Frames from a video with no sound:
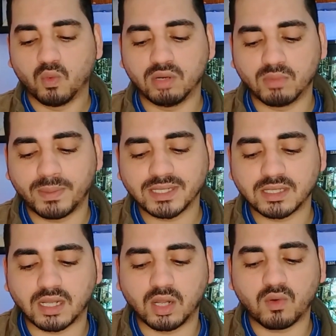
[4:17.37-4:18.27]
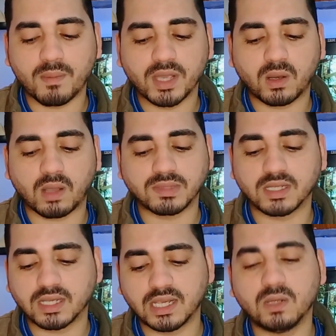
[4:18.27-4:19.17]
والمبرد اللي هو
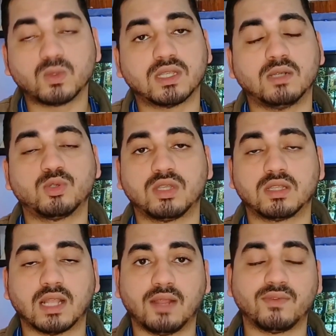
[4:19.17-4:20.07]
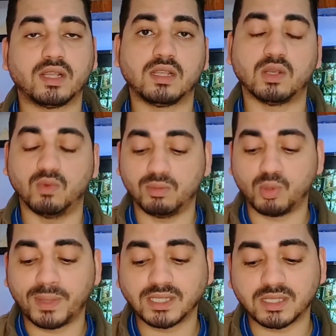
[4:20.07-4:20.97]
150 كيلو سعره 6000 جنيه
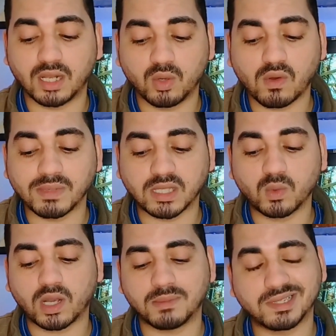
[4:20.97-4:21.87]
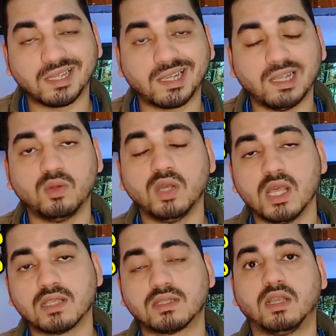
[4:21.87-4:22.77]
والمبرد اللي هو 250 كيلو
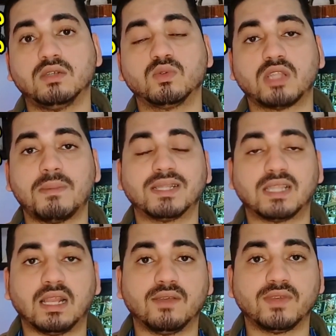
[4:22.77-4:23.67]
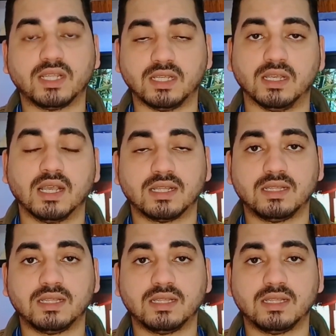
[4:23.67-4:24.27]
سعره 8000 جنيه